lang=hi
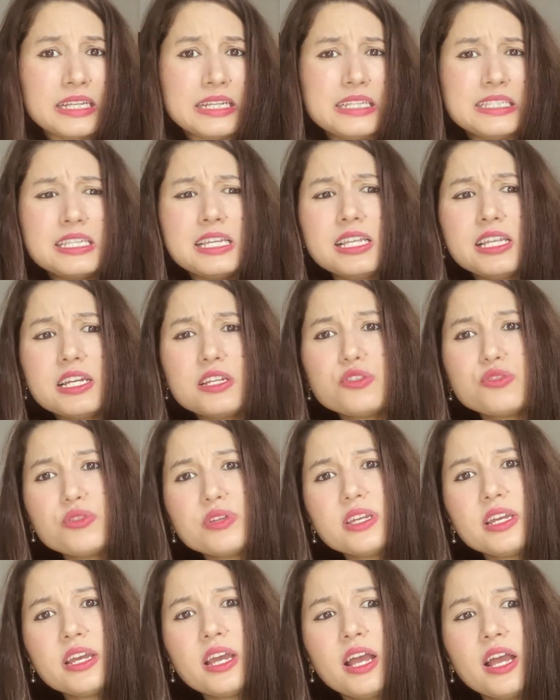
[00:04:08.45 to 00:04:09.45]
इसीलिए जो
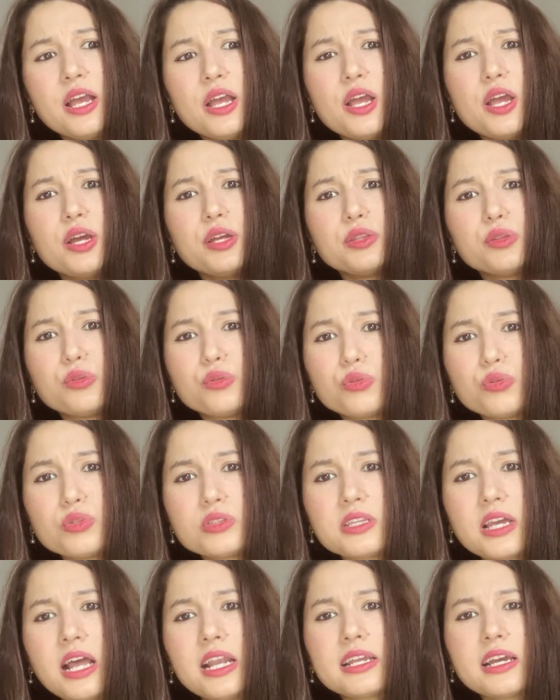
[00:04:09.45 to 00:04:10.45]
ये दो
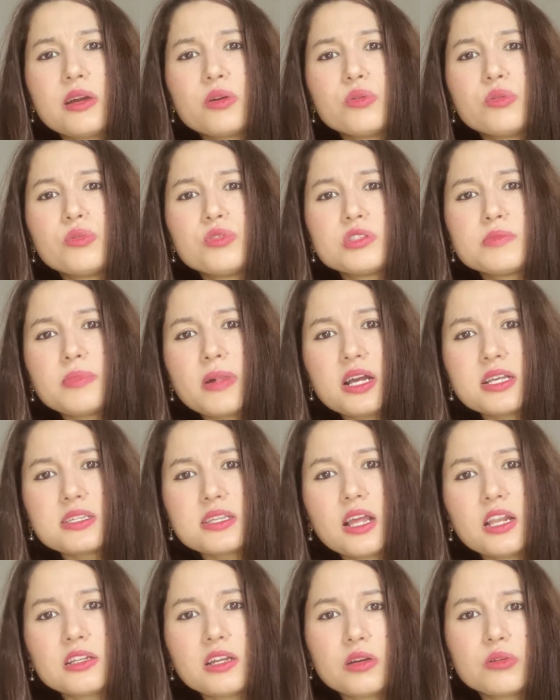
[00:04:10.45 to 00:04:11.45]
साल का कोर्स पाँच
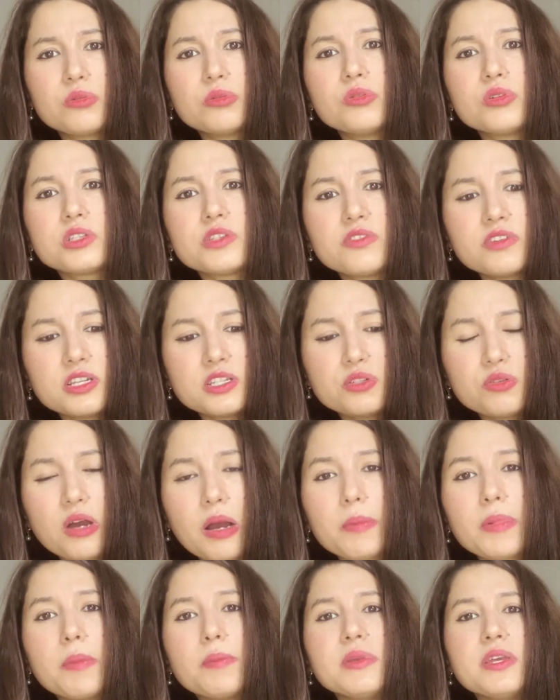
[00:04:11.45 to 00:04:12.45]
साल का कोर्स फिर जो
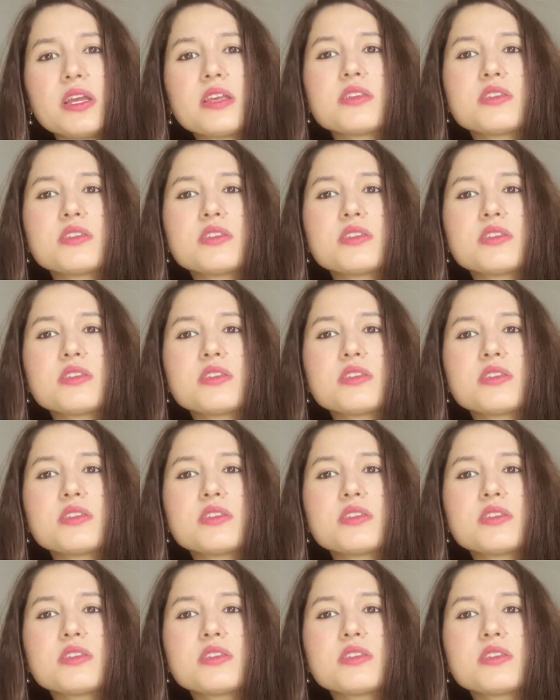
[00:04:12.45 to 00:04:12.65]
आपका पी